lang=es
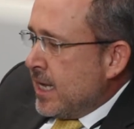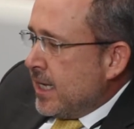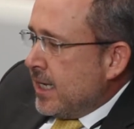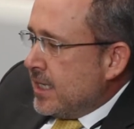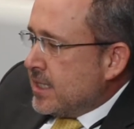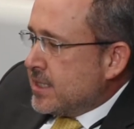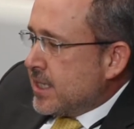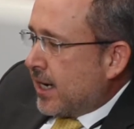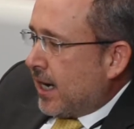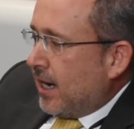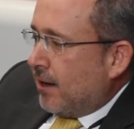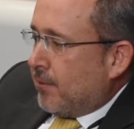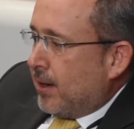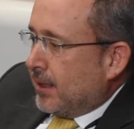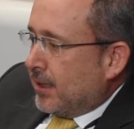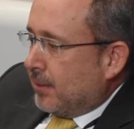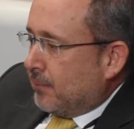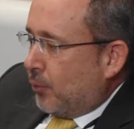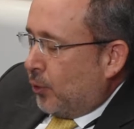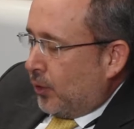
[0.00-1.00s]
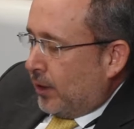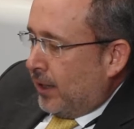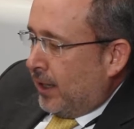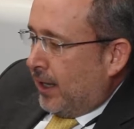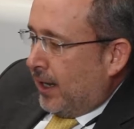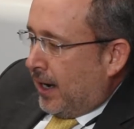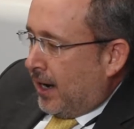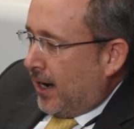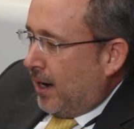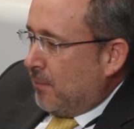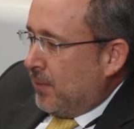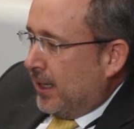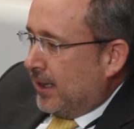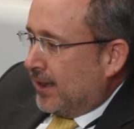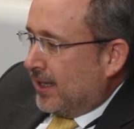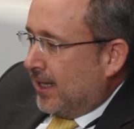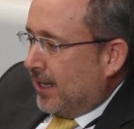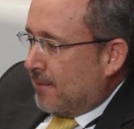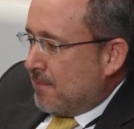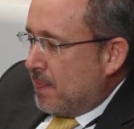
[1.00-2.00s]
Y sí es relevante porque
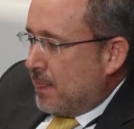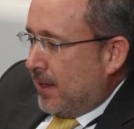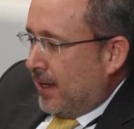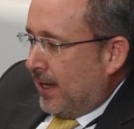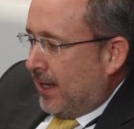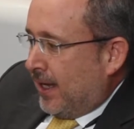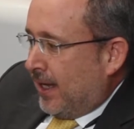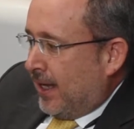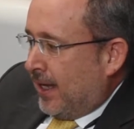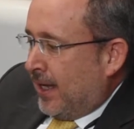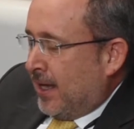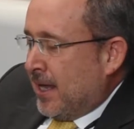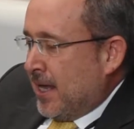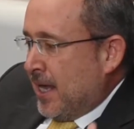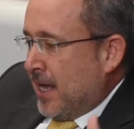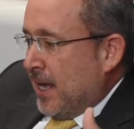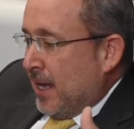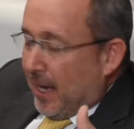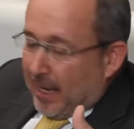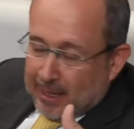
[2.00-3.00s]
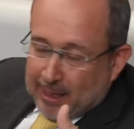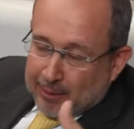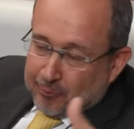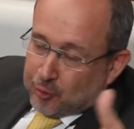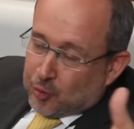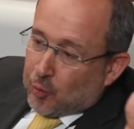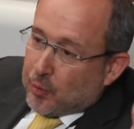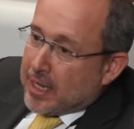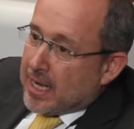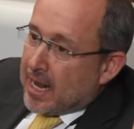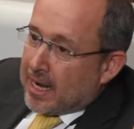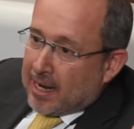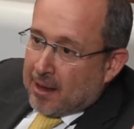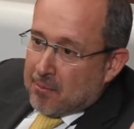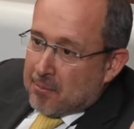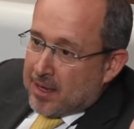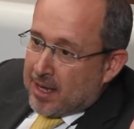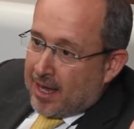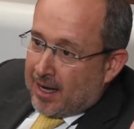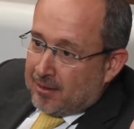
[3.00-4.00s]
realmente eh, e-, esto viene a
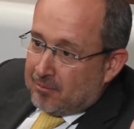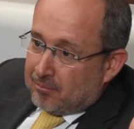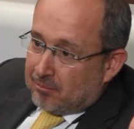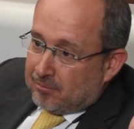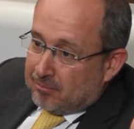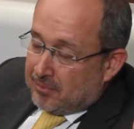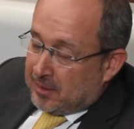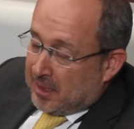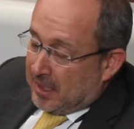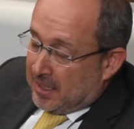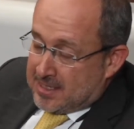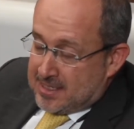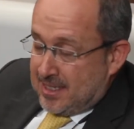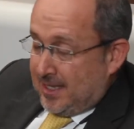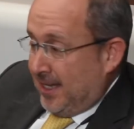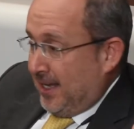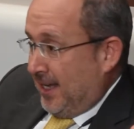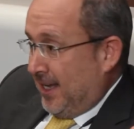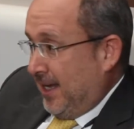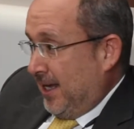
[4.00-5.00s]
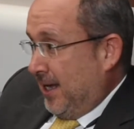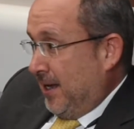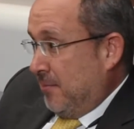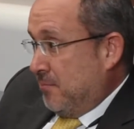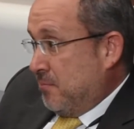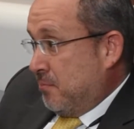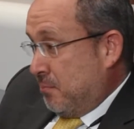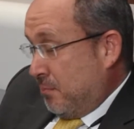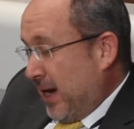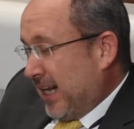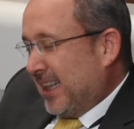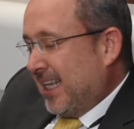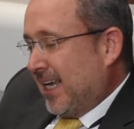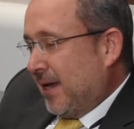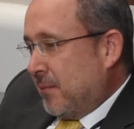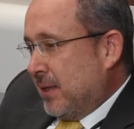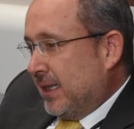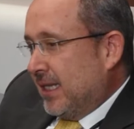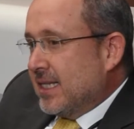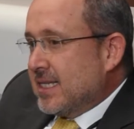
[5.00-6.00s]
cambiar desde
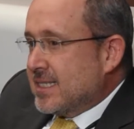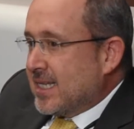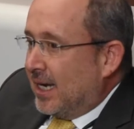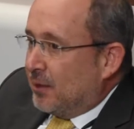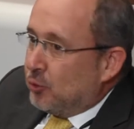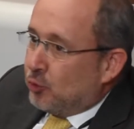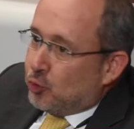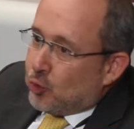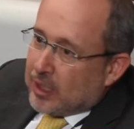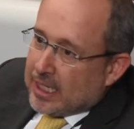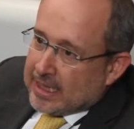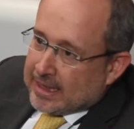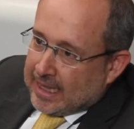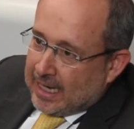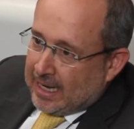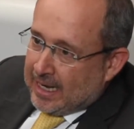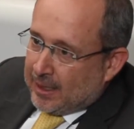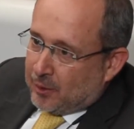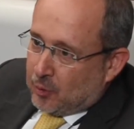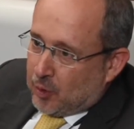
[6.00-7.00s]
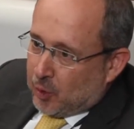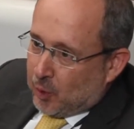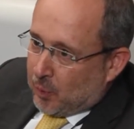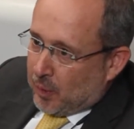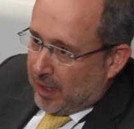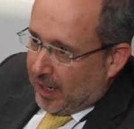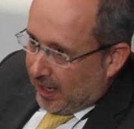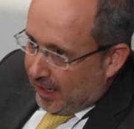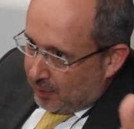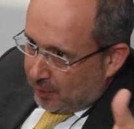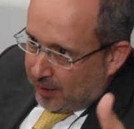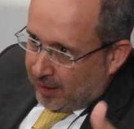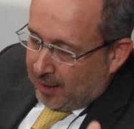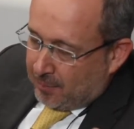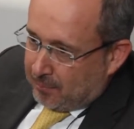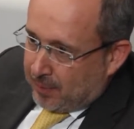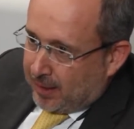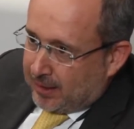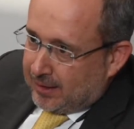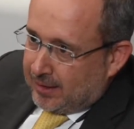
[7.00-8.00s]
prácticamente desde el uso del Internet. Cuando viene
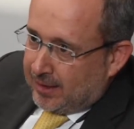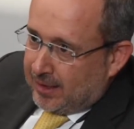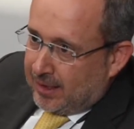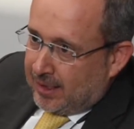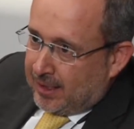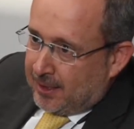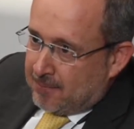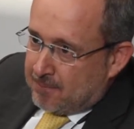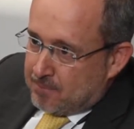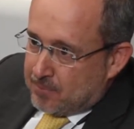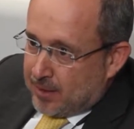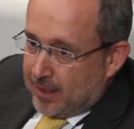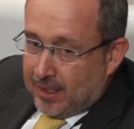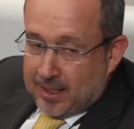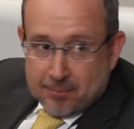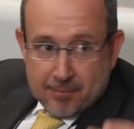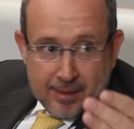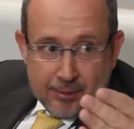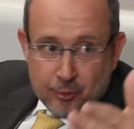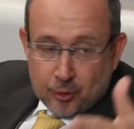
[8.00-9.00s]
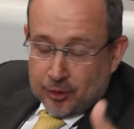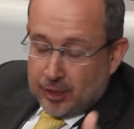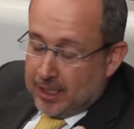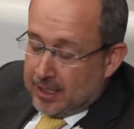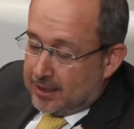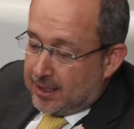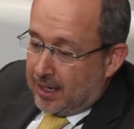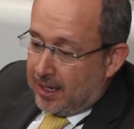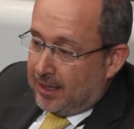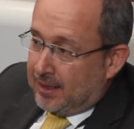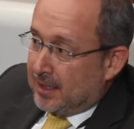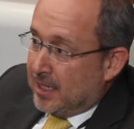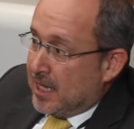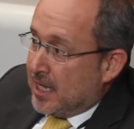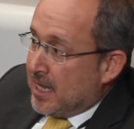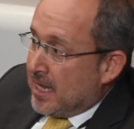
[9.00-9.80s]
la, parte de, de la invención del Internet,